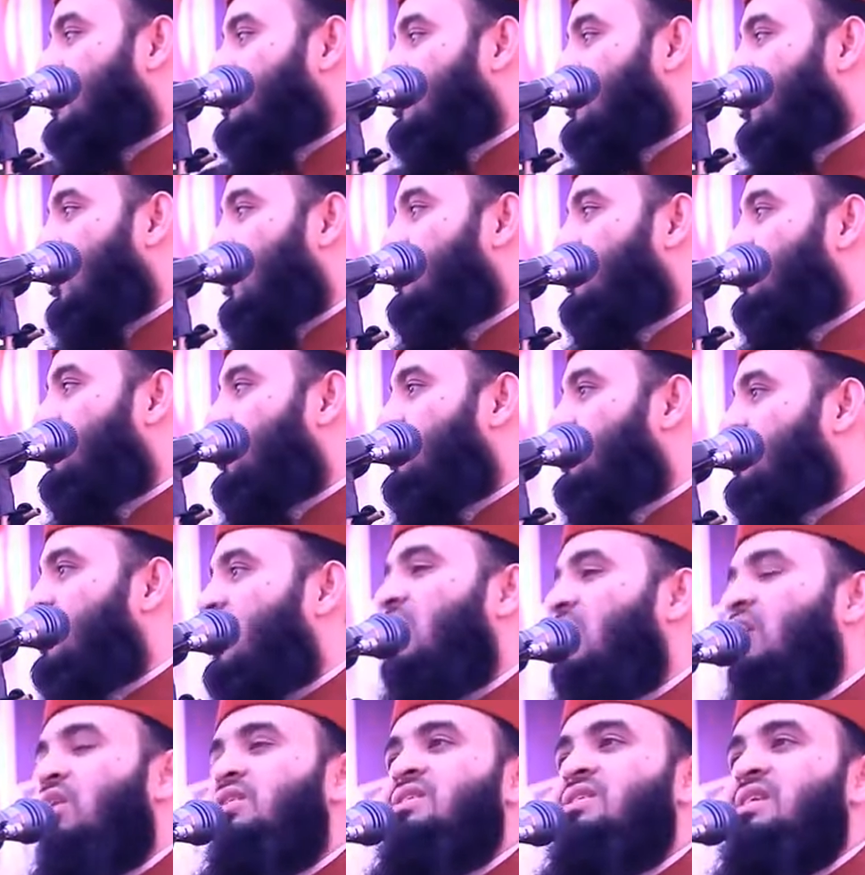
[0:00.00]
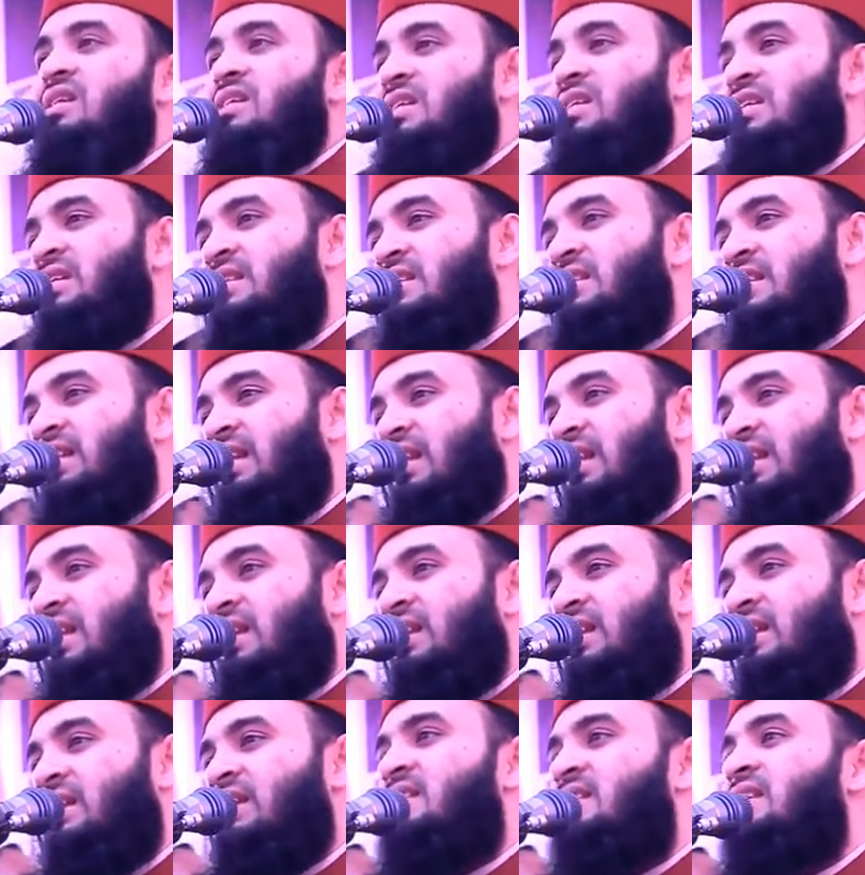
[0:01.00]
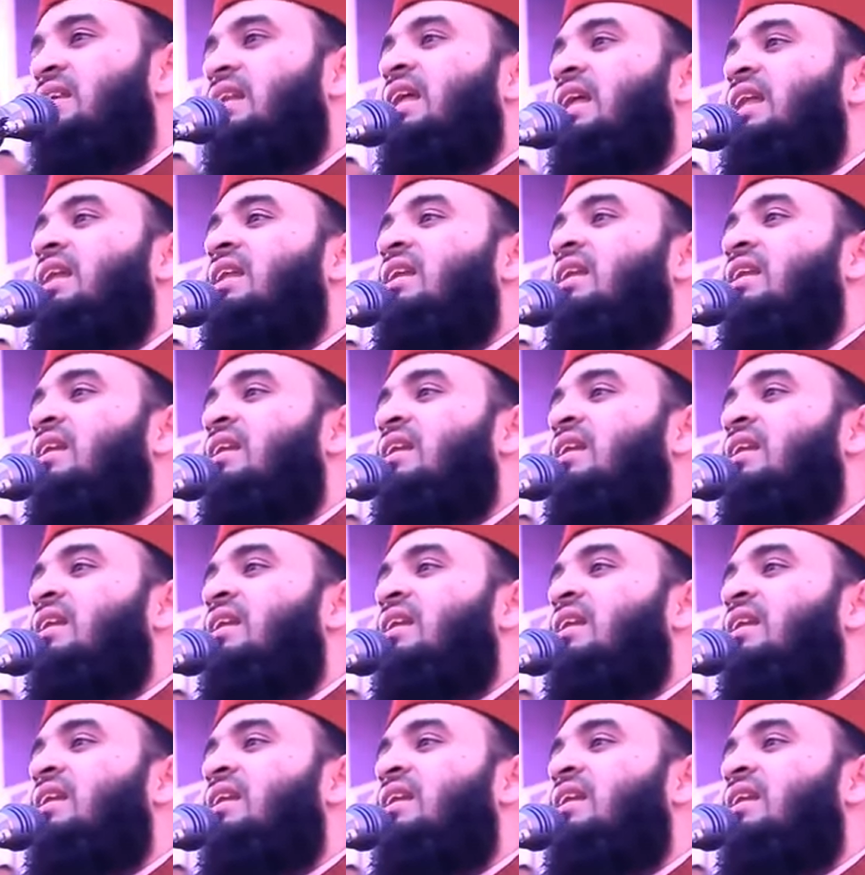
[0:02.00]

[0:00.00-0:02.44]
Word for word: সব নবীরা লজ্জাশীল ছিলেন কি ছিলেন